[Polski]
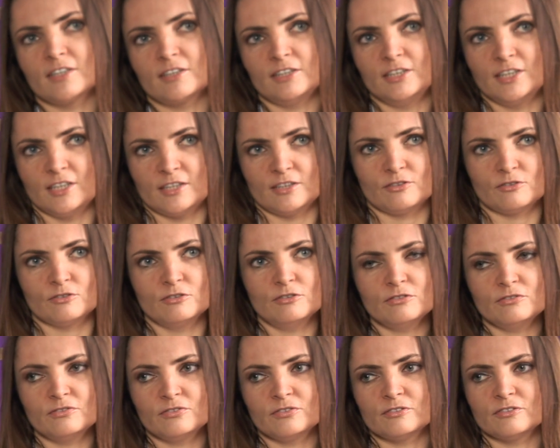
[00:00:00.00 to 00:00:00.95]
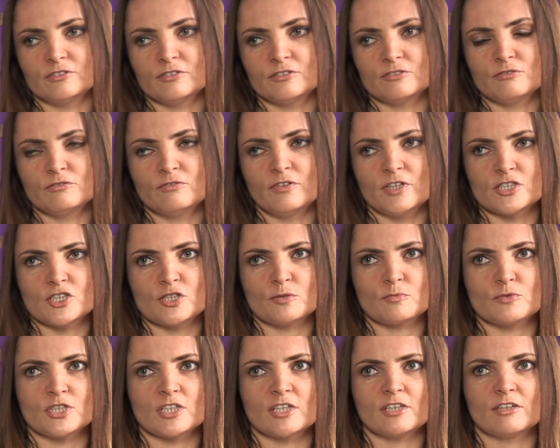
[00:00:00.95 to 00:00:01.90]
klientów, y,
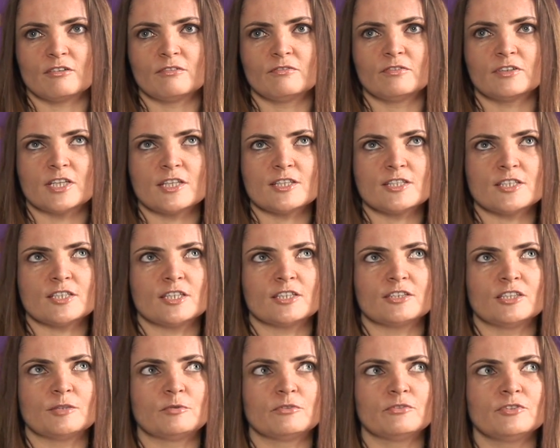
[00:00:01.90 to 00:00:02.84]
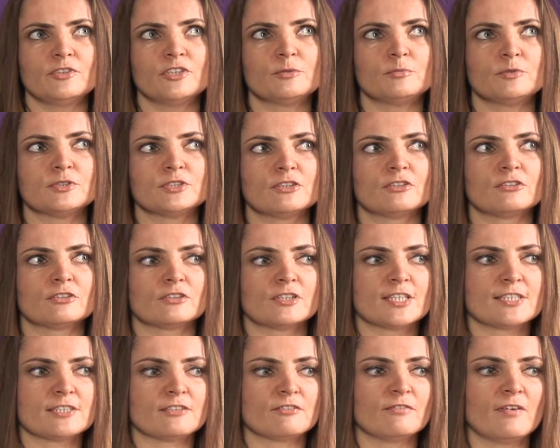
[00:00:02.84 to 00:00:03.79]
uważam, że konferencje nie powinny być tylko
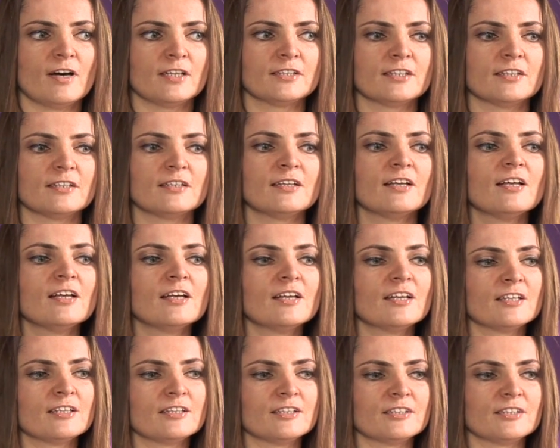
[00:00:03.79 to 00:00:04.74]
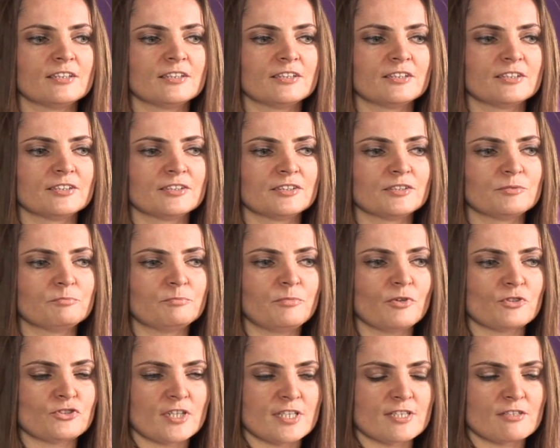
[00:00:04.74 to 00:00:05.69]
rejestrowane e,
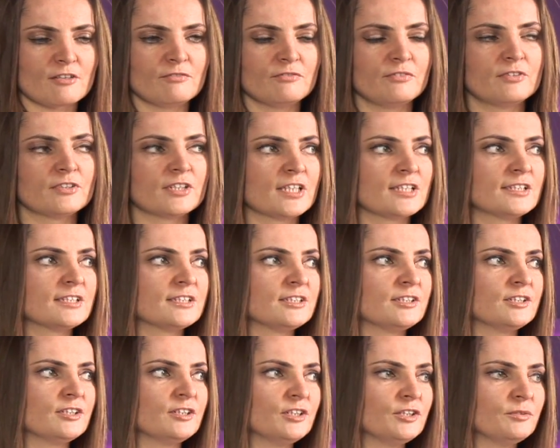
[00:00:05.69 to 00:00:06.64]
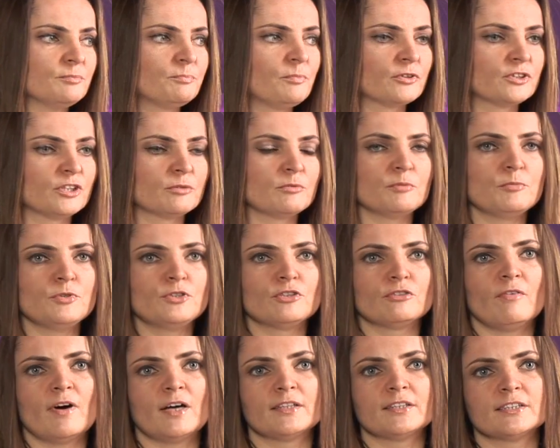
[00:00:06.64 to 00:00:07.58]
podczas konferencji i potem
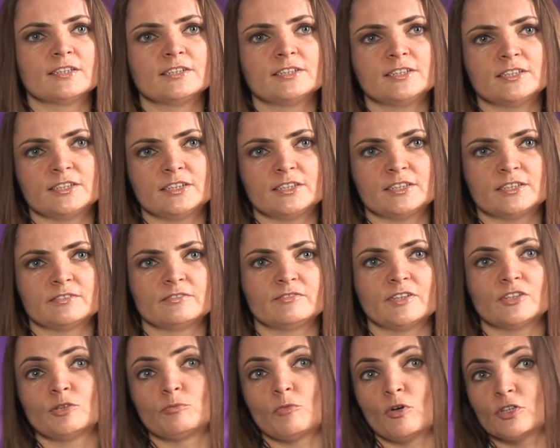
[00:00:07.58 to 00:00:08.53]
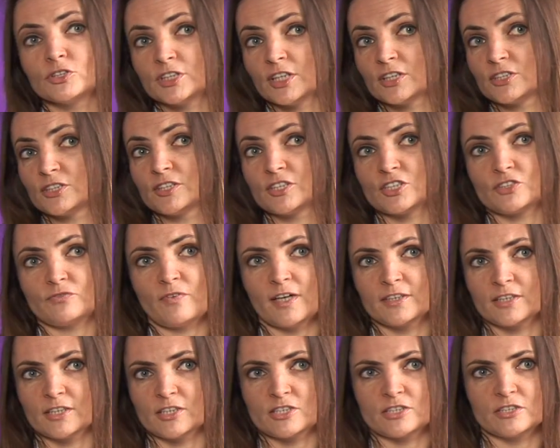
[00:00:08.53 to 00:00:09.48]
emitowane gdzieś w wiadomościach, czy też
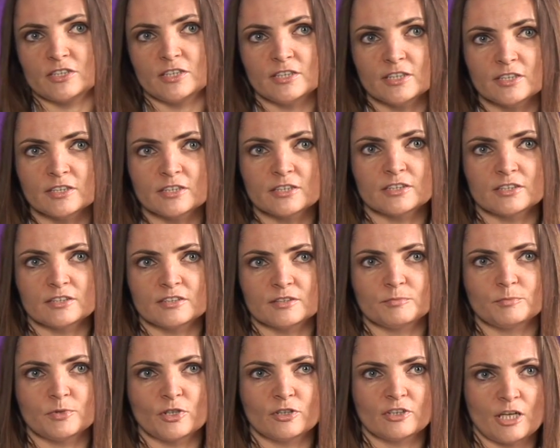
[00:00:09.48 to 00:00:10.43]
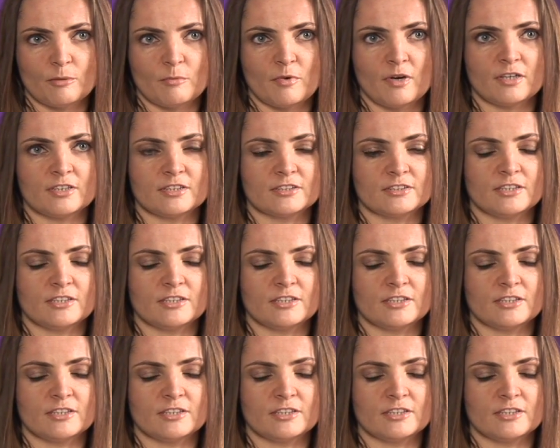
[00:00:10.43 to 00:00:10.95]
faktach, czy innych y, programach